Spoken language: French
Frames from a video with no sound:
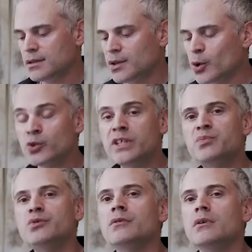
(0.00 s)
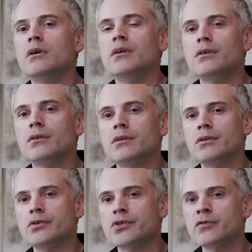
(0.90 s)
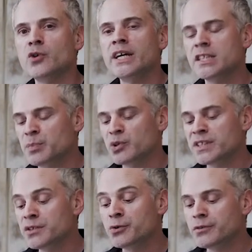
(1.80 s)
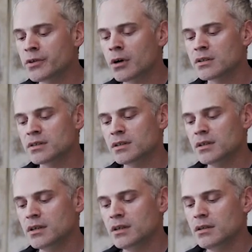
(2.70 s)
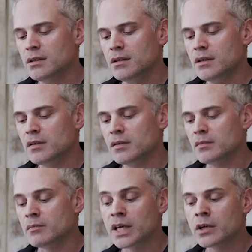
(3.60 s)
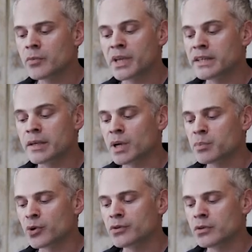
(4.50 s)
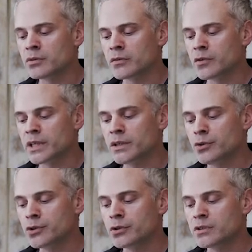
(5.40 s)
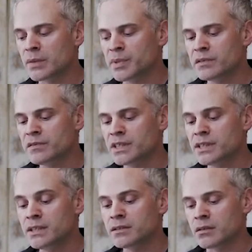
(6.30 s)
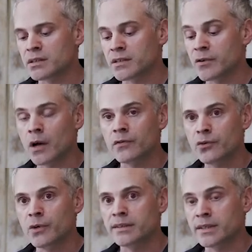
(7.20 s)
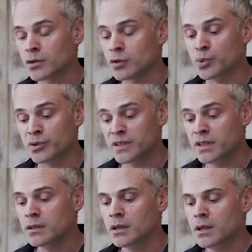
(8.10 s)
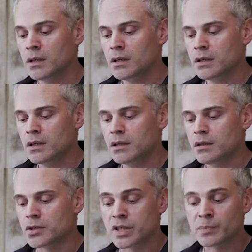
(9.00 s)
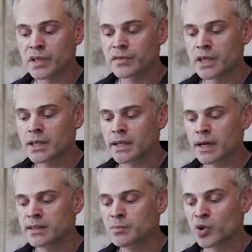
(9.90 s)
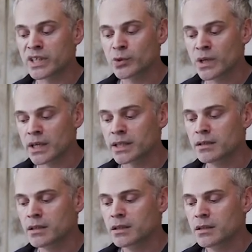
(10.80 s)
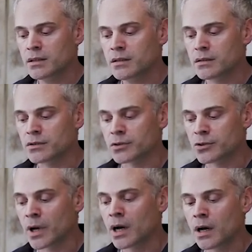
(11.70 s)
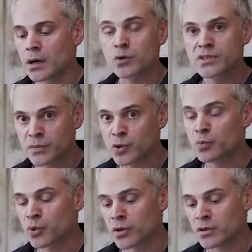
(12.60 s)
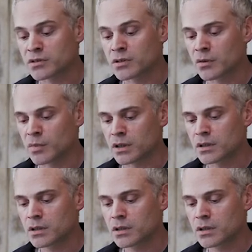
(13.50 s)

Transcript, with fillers: Au début, je voulais exposer deux torses, mais comme il n'est pas prudent d'envoyer deux choses à peine finies sans les avoir vues à tête reposée, j'ai préféré les garder pour les Tuileries. Ce sera aussi mieux pour l'ensemble.